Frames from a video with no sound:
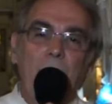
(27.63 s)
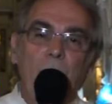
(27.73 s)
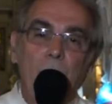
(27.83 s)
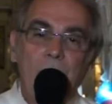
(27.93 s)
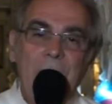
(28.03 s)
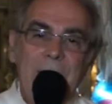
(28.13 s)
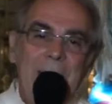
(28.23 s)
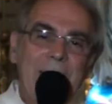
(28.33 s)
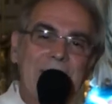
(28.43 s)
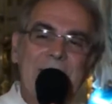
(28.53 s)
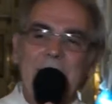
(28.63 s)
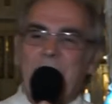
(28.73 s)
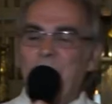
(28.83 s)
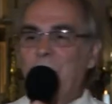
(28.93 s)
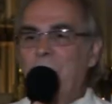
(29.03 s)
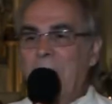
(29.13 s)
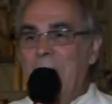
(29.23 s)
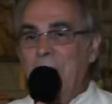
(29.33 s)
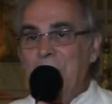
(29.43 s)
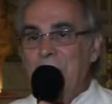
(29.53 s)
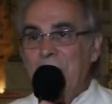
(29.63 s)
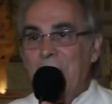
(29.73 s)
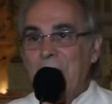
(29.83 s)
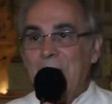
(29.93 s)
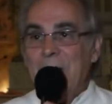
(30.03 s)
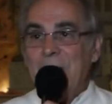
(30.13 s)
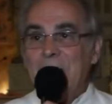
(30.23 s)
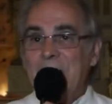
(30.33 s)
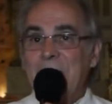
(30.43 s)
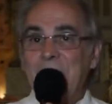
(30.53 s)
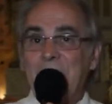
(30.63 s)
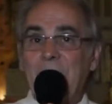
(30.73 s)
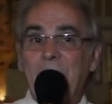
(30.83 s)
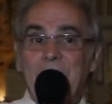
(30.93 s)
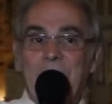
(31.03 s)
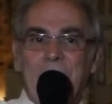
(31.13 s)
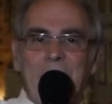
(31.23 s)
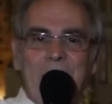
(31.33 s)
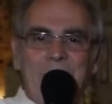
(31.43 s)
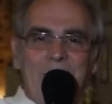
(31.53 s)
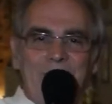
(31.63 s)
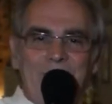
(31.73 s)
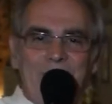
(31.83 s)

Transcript: o que é ser humano em desejar o divino.